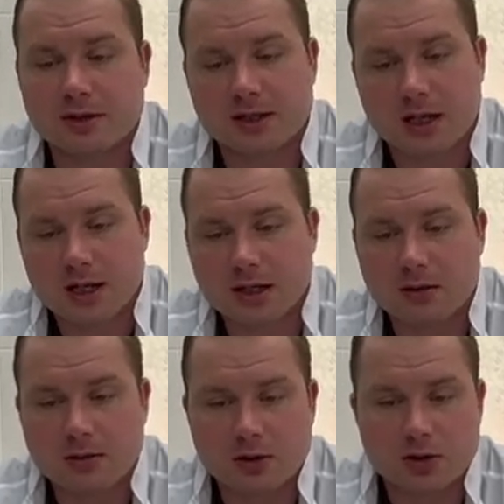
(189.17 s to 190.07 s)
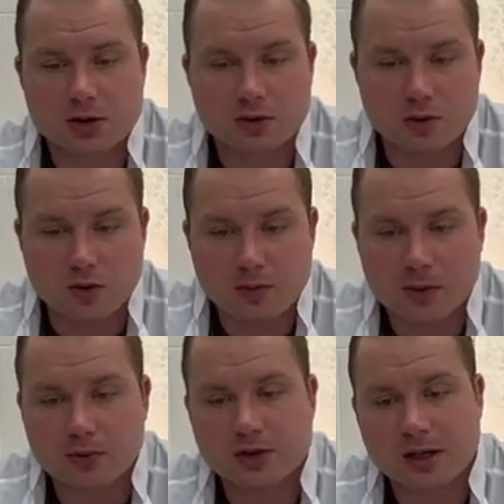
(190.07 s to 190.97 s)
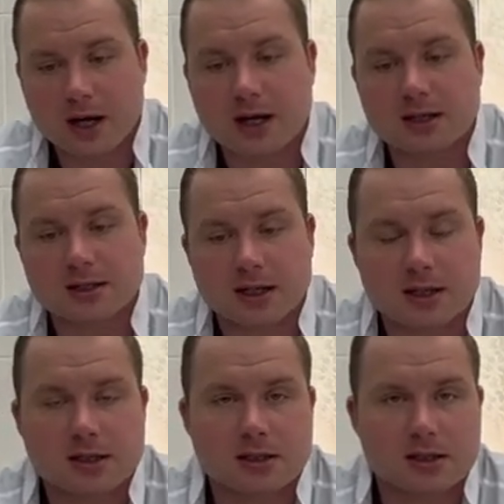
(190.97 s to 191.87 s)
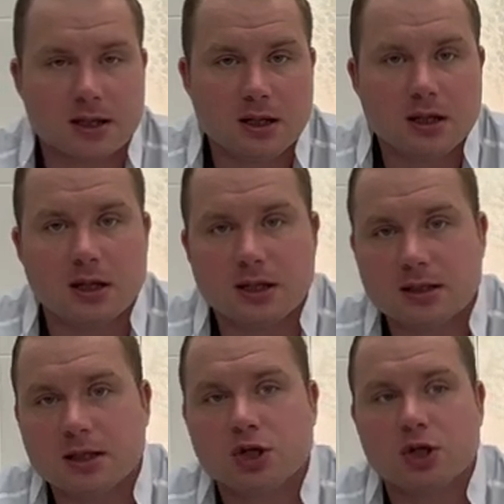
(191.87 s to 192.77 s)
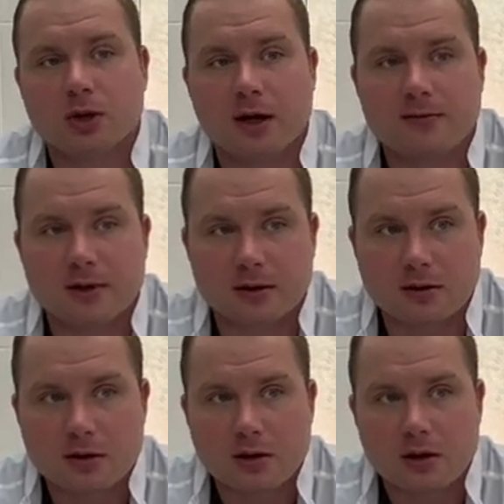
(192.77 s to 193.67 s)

Средний фитнес-клуб пропускает за один день 300 человек –